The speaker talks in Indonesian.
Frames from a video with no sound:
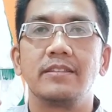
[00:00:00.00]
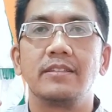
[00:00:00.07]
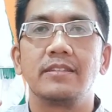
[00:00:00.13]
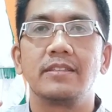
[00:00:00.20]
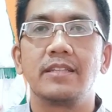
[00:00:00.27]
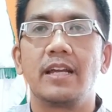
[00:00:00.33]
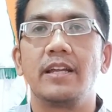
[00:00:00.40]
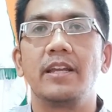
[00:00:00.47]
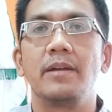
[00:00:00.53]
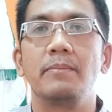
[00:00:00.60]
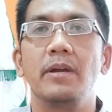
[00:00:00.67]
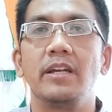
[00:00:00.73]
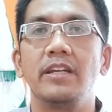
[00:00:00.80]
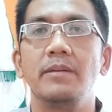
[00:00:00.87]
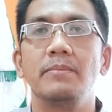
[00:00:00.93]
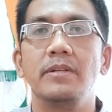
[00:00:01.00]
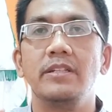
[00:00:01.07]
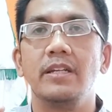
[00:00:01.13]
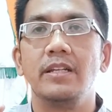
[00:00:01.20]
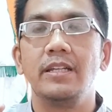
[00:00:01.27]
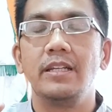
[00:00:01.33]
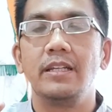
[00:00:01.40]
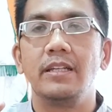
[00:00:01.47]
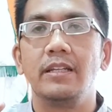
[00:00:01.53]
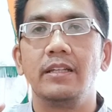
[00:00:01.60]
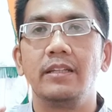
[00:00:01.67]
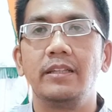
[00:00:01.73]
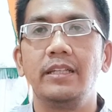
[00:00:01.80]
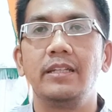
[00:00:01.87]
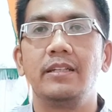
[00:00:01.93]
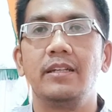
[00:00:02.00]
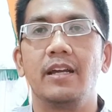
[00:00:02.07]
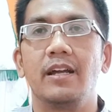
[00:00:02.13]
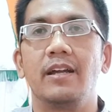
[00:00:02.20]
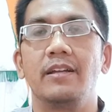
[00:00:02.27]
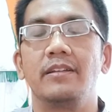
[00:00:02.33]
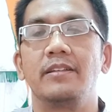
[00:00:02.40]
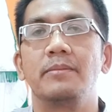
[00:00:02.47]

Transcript: saya bagi menjadi tiga